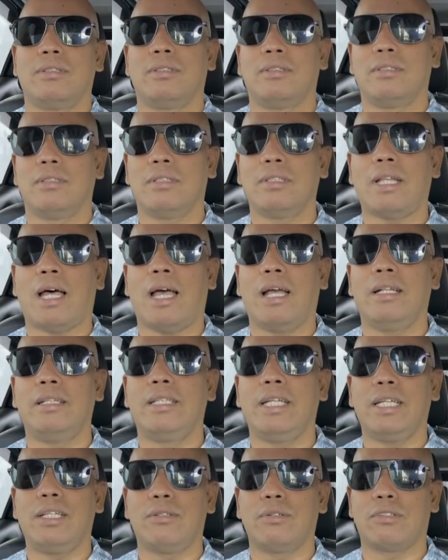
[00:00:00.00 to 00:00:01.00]
no dahil
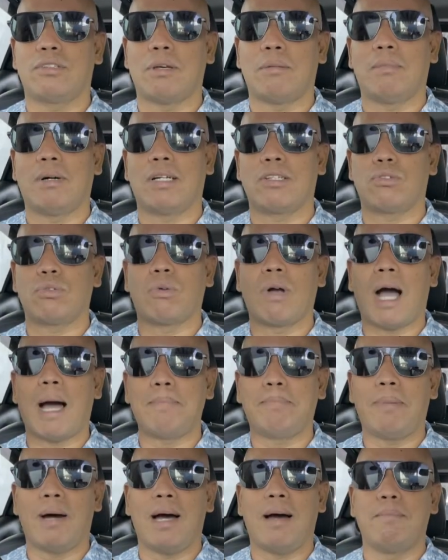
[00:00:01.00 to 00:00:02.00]
dito sa mga
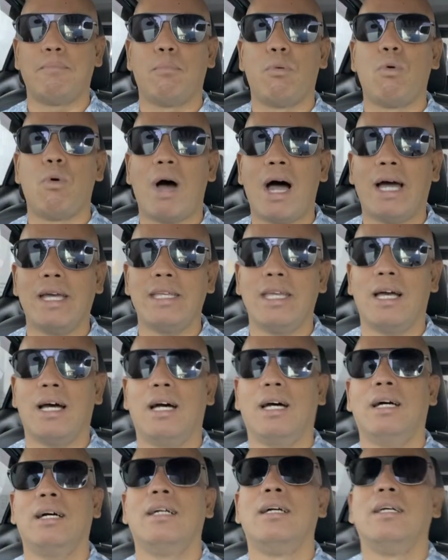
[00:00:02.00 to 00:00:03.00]
sugapa,
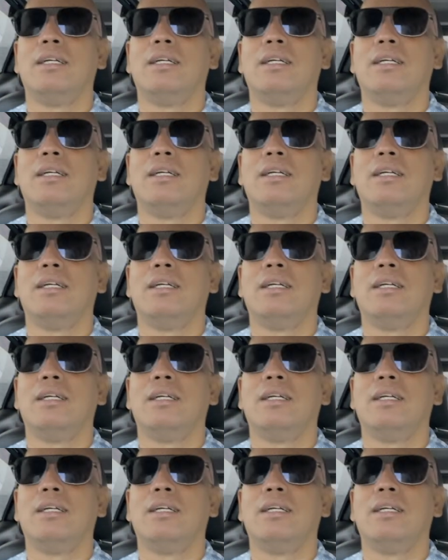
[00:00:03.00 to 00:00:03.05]
buwaya,